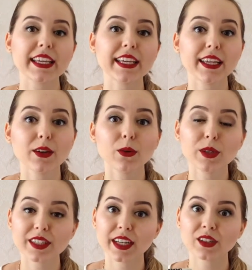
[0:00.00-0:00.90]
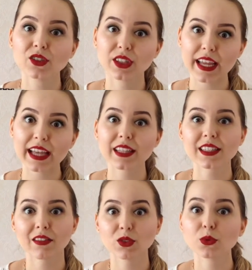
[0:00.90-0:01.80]
E o stand delas
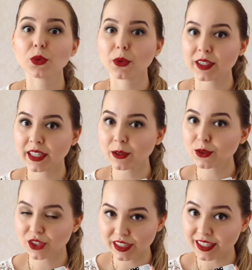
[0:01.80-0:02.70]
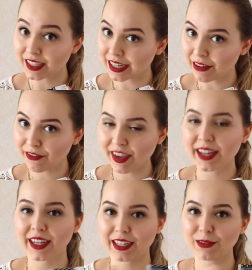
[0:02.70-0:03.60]
estava junto com a Tangle Teaser lá na
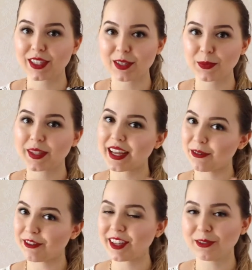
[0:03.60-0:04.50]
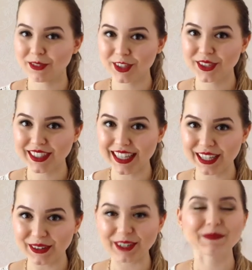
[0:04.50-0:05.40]
feira, que nem vocês puderam ver no vídeo
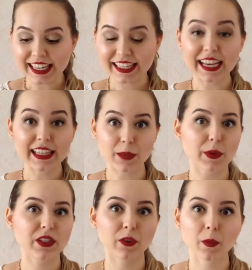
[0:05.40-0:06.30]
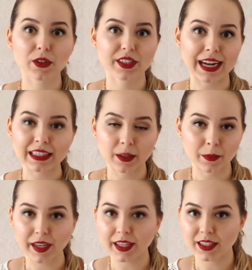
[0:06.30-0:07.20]
anterior. E aí depois eu vou mostrar
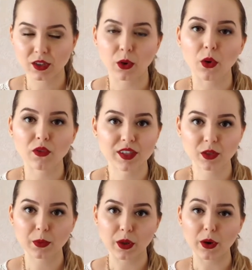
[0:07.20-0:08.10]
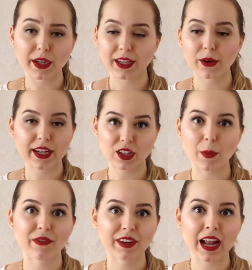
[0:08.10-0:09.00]
também as escovas no blog, agora é só
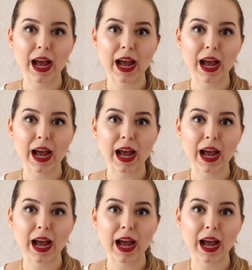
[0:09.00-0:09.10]
pra falar